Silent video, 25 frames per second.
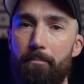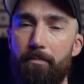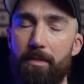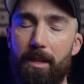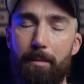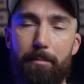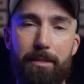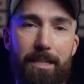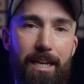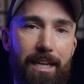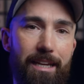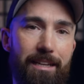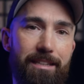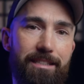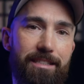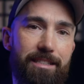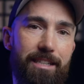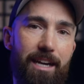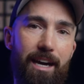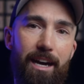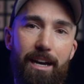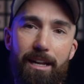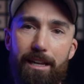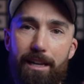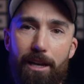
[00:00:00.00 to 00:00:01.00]
Damit einen
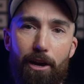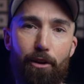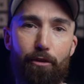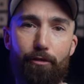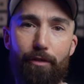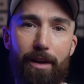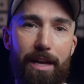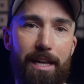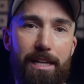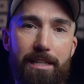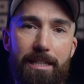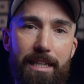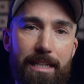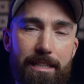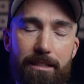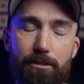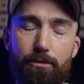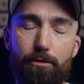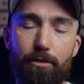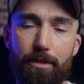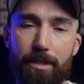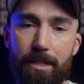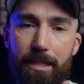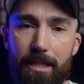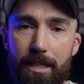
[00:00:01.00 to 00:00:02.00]
Saal aufhält, geht
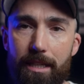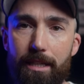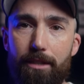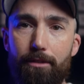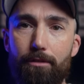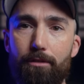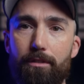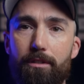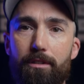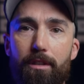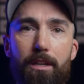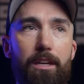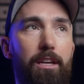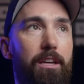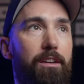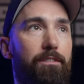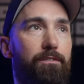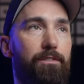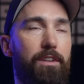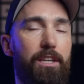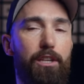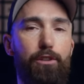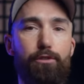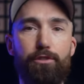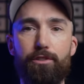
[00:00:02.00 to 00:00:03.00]
natürlich nicht und
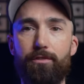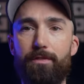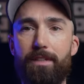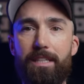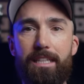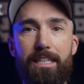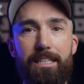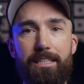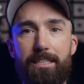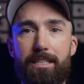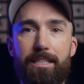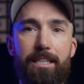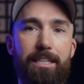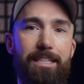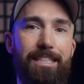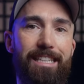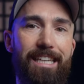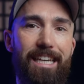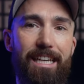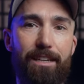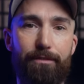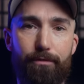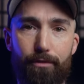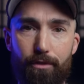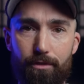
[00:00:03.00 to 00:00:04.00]
Videos wie dieses hier
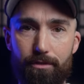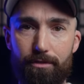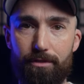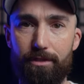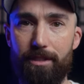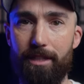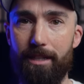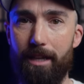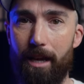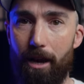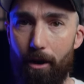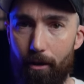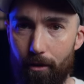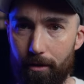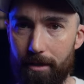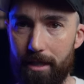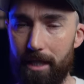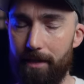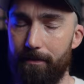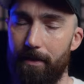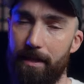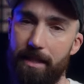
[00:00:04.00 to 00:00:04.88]
drehen funktioniert auch nicht,